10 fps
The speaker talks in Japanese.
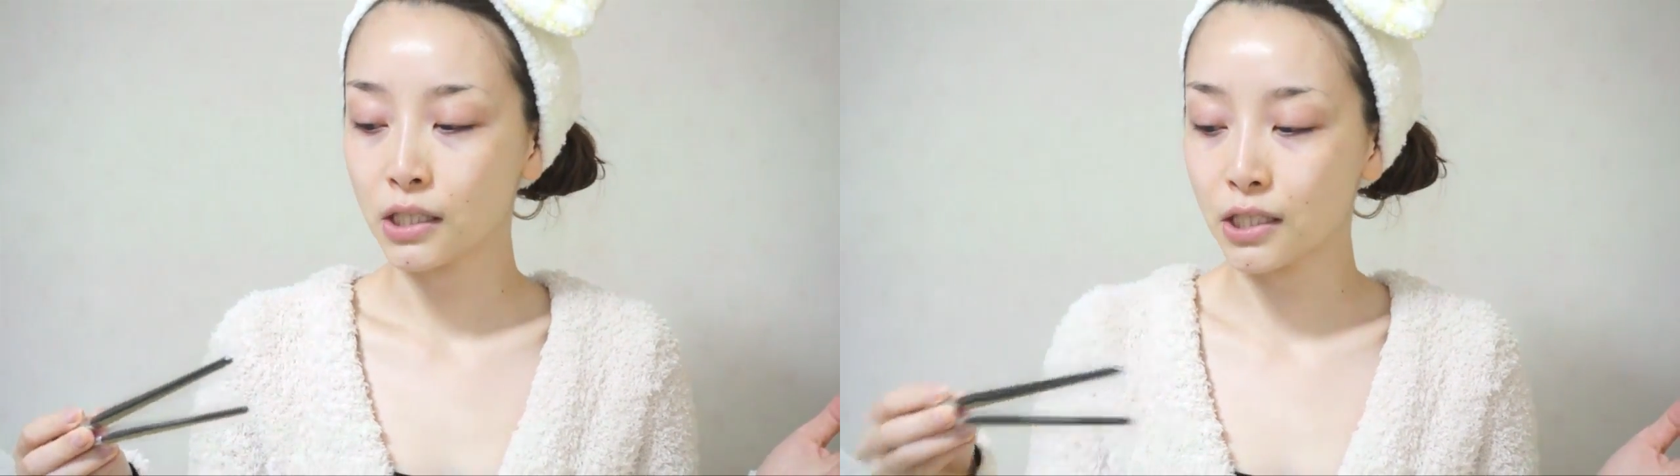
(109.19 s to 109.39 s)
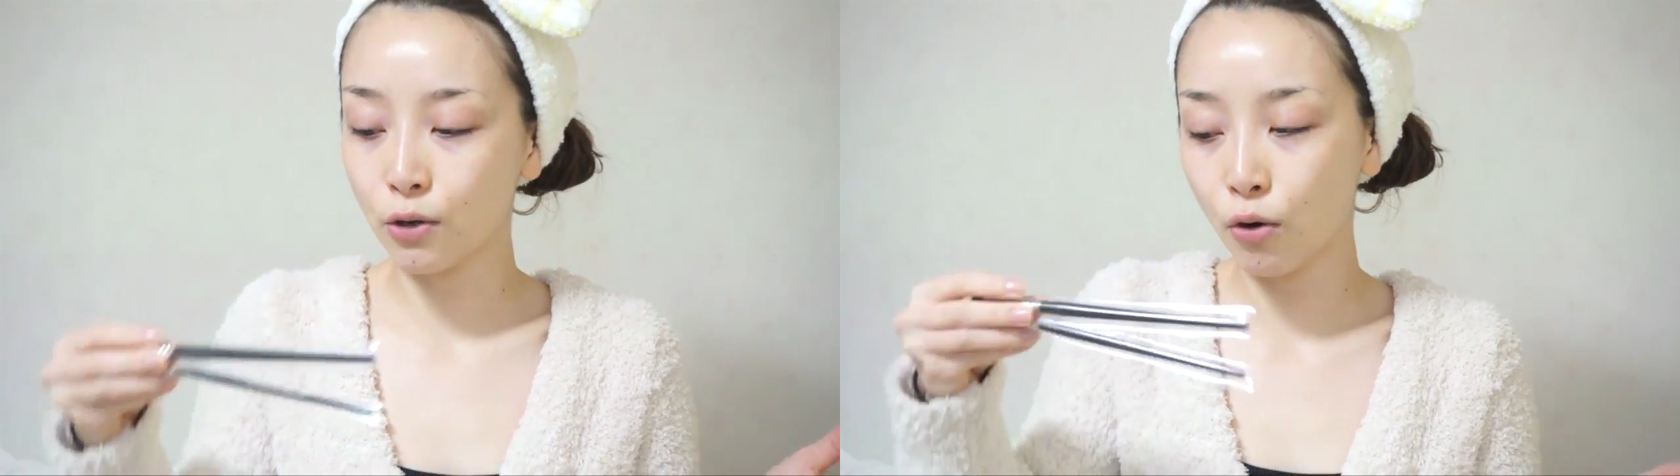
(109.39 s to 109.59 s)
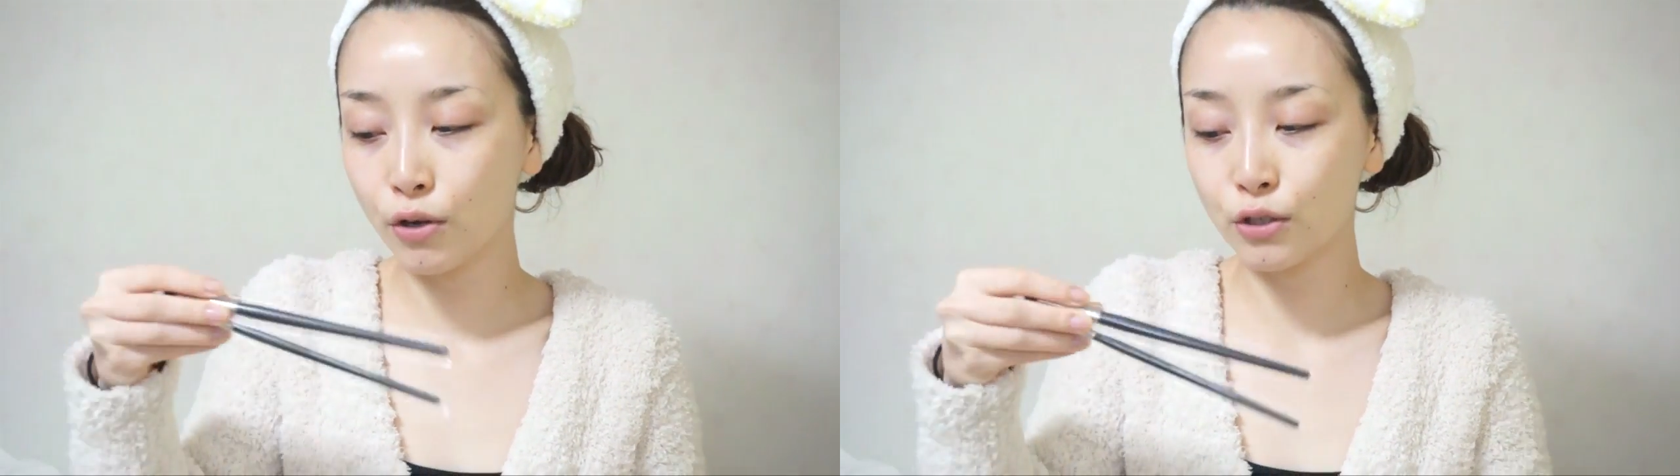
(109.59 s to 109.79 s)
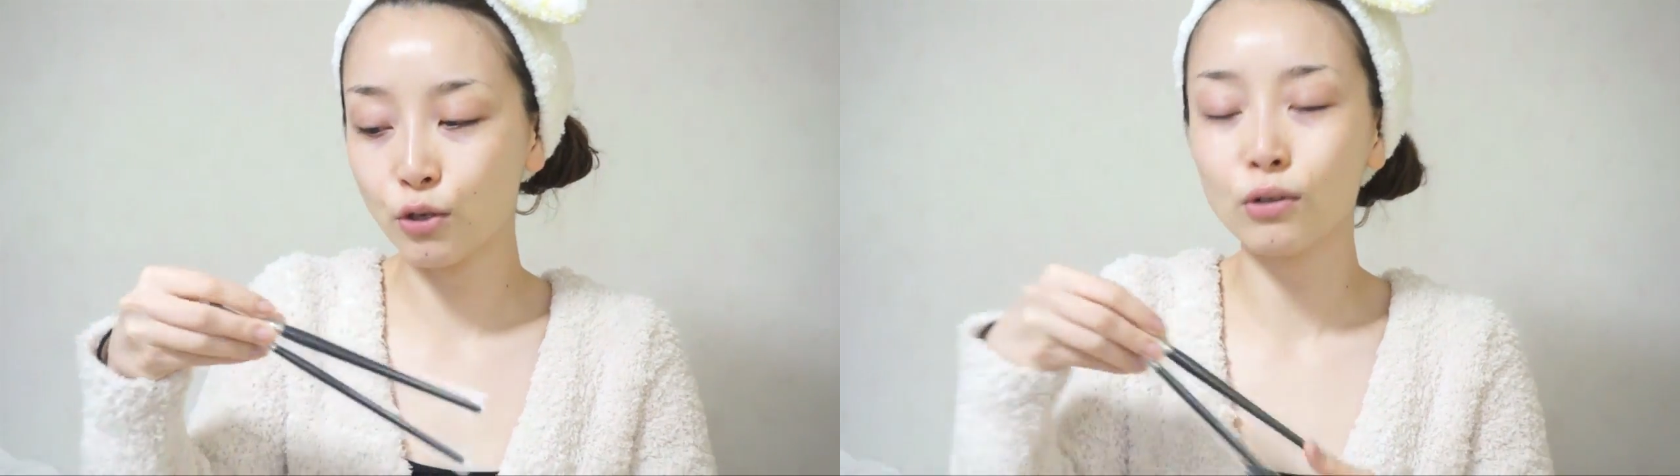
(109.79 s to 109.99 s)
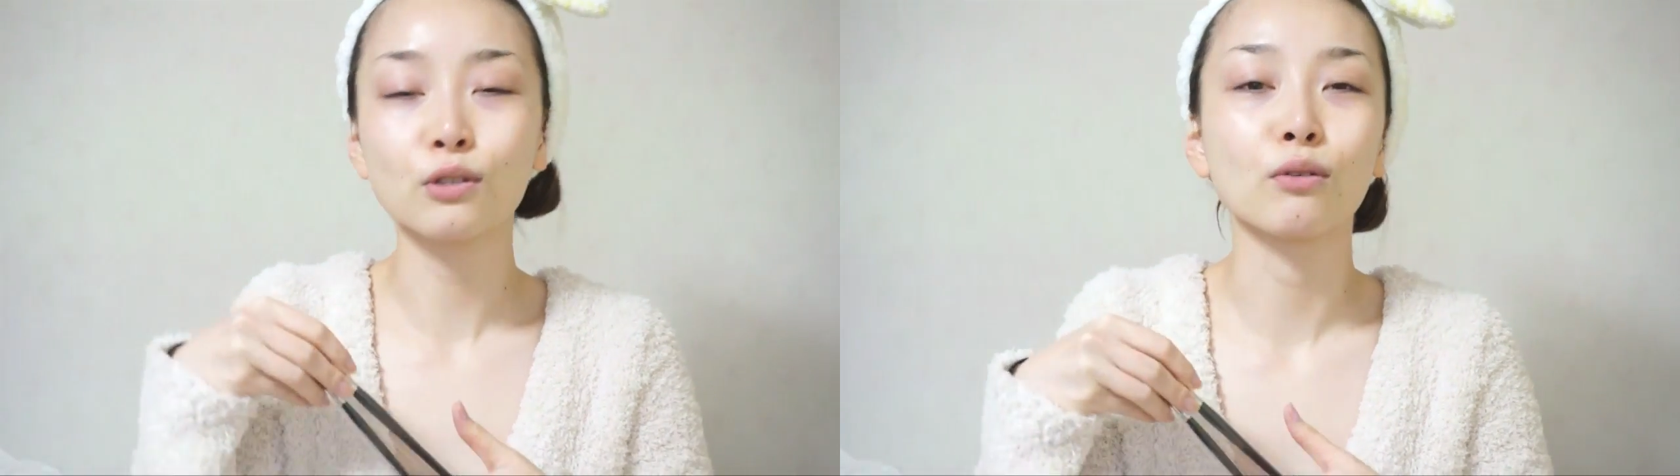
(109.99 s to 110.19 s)
私はこういう
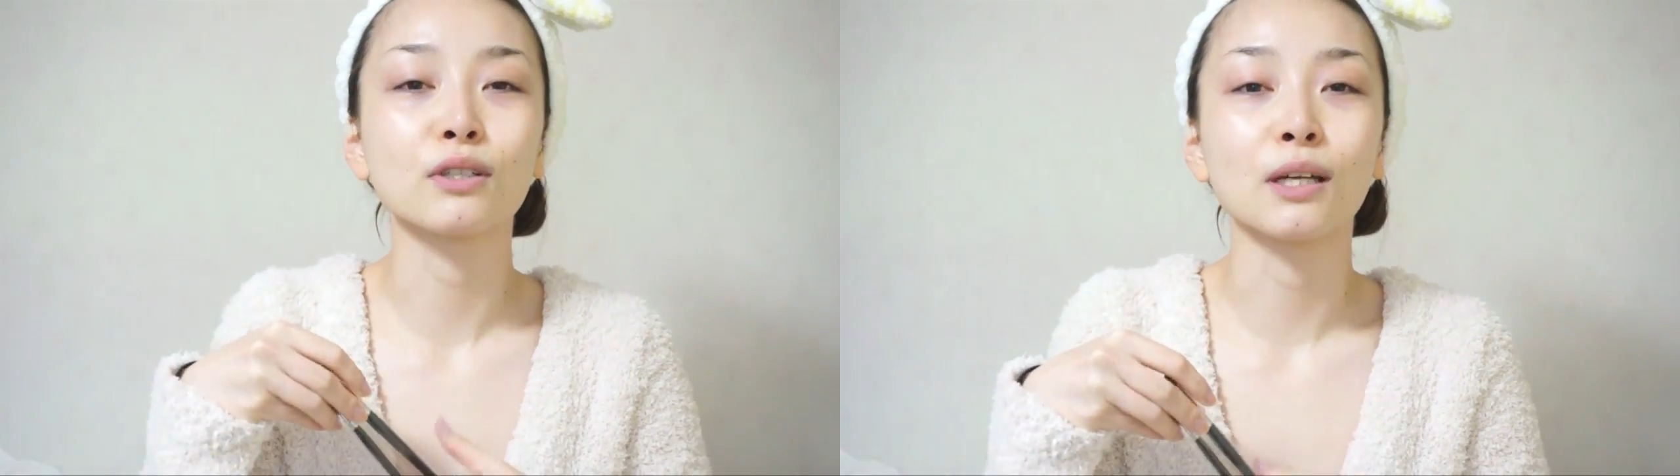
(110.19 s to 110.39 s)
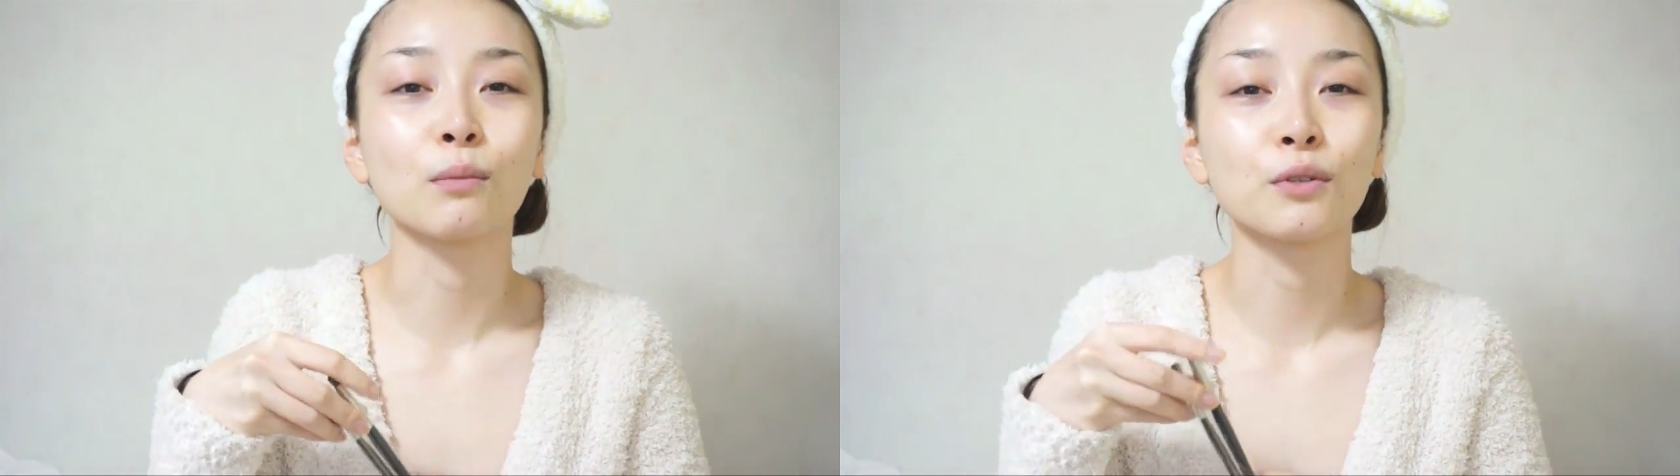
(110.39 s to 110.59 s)
ちょこちょこしたも